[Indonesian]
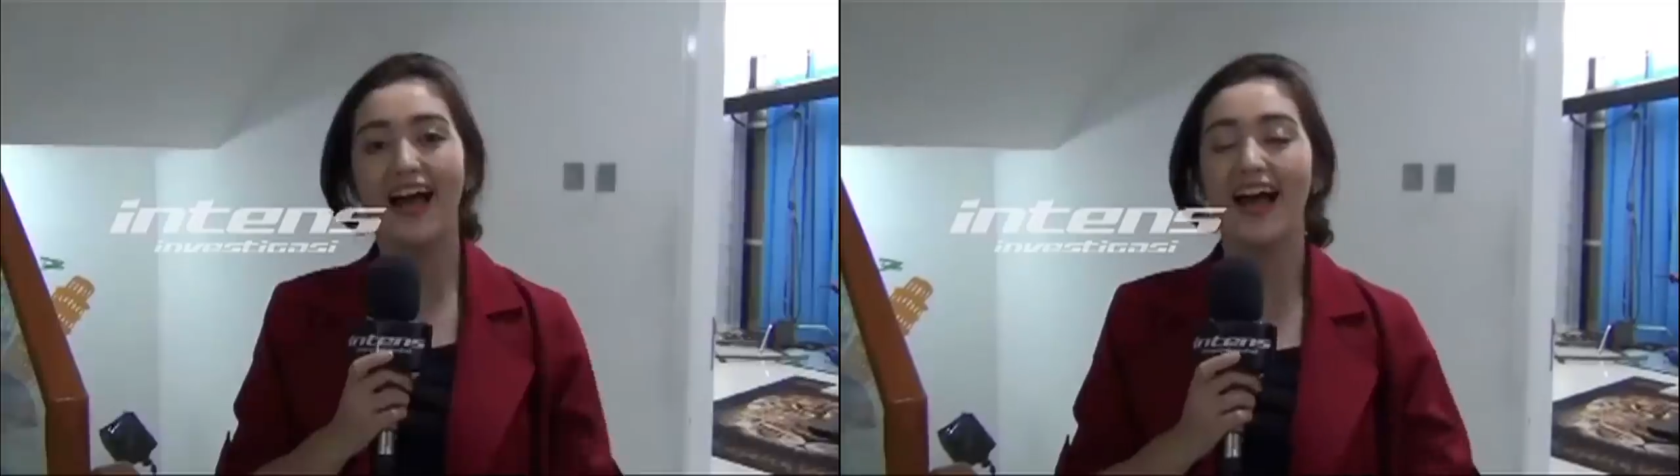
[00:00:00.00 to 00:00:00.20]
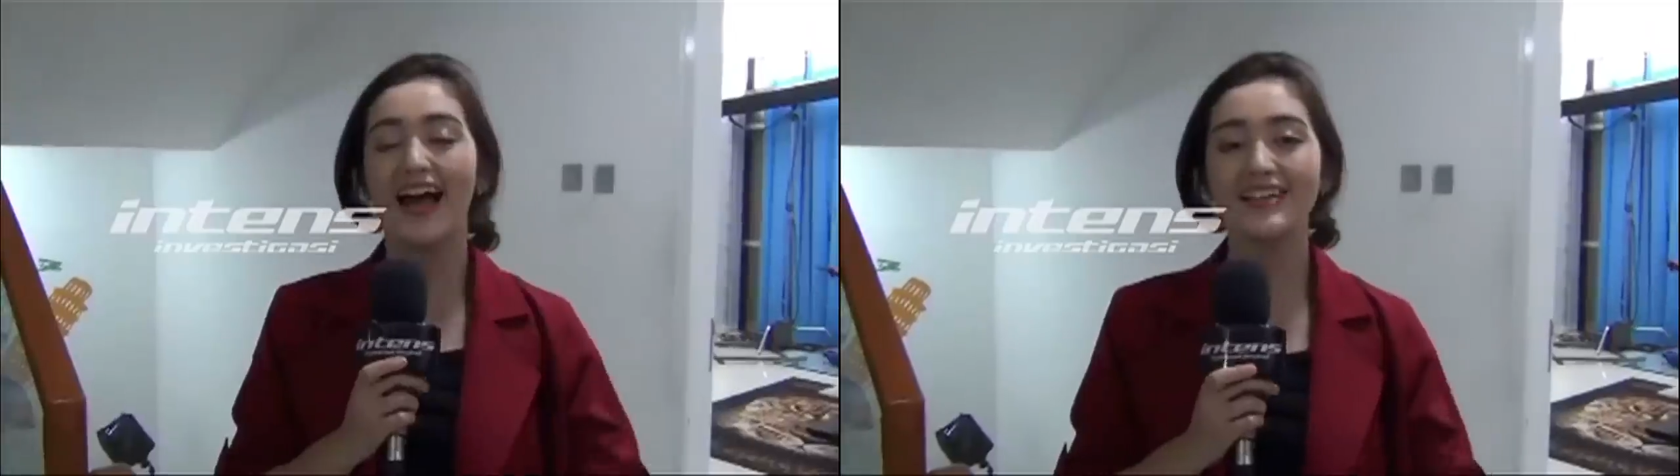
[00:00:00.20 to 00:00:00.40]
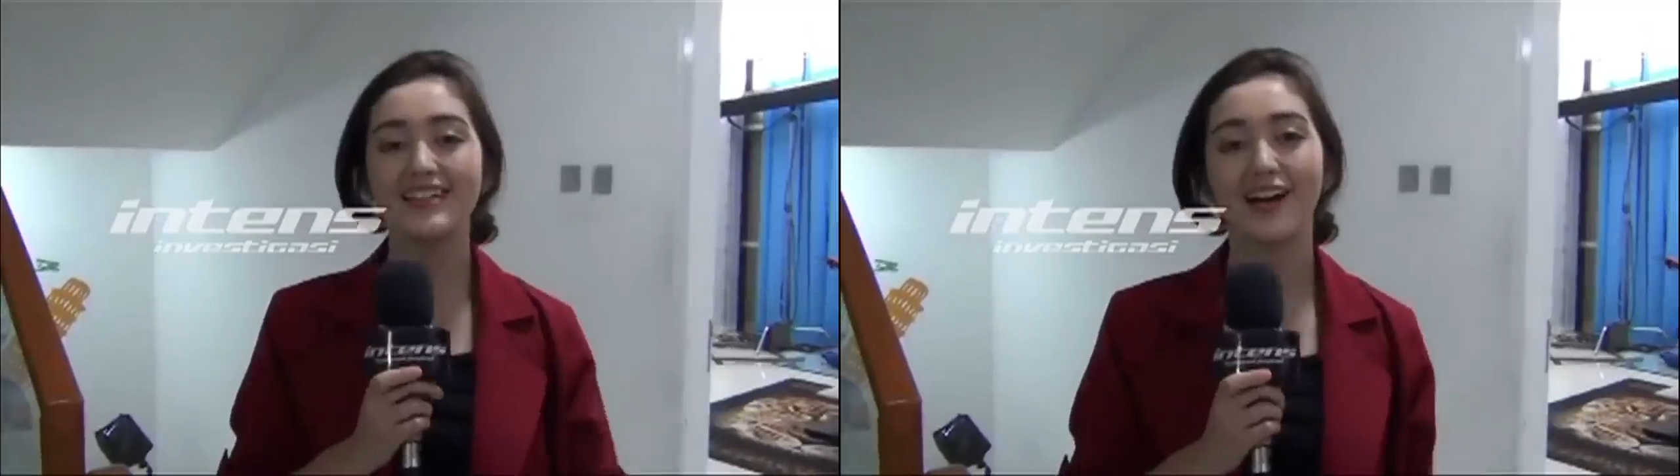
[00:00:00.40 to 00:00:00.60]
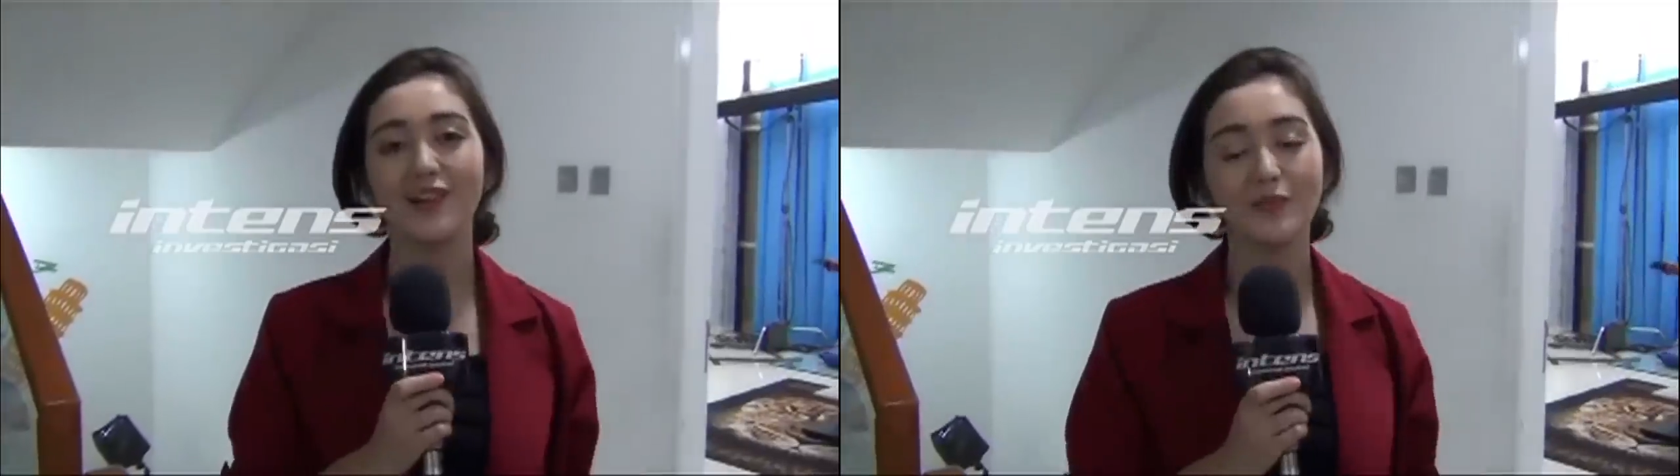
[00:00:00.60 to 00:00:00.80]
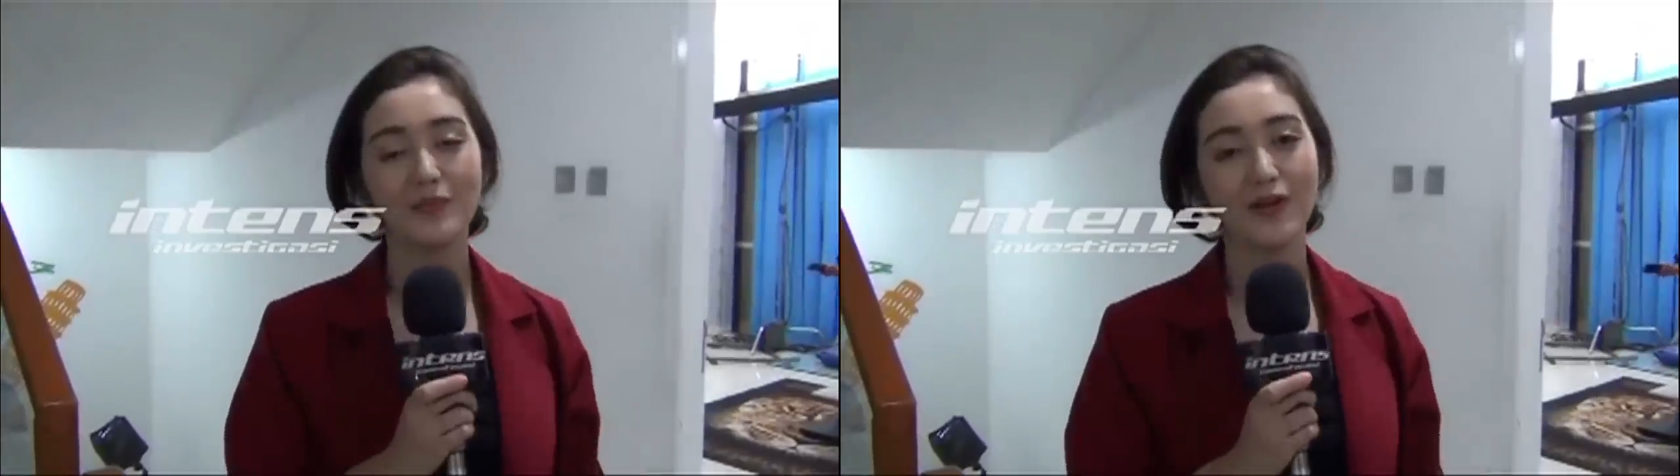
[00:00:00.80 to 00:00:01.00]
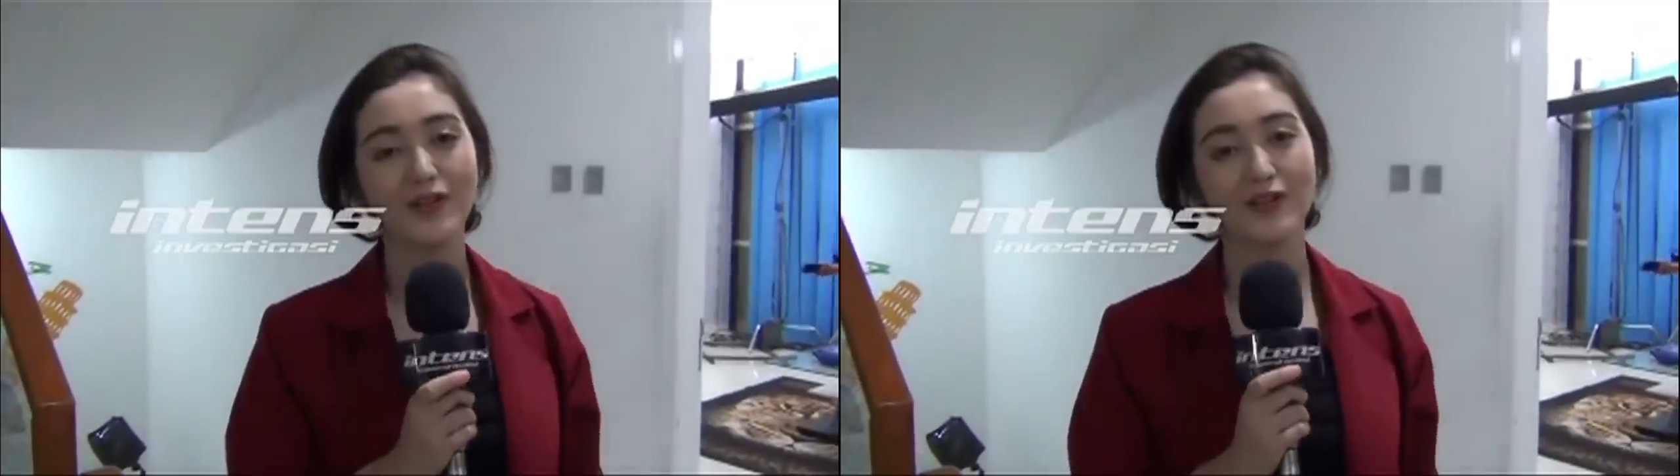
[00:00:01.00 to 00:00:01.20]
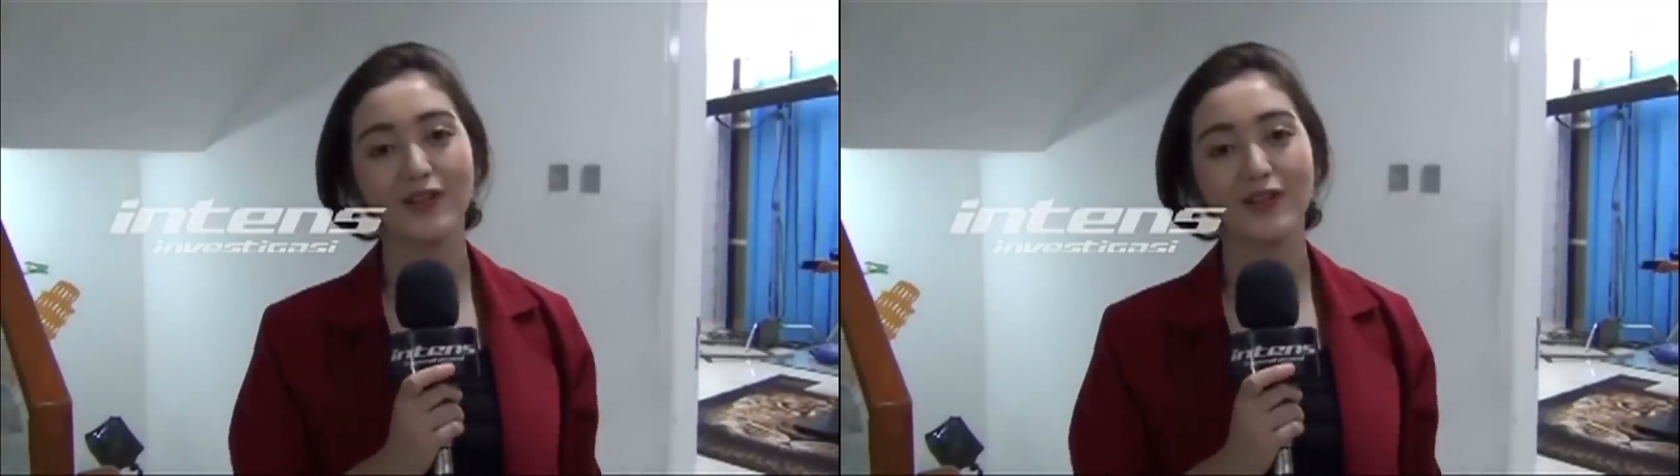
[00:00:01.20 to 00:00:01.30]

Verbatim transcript: Hai, jangan lupa untuk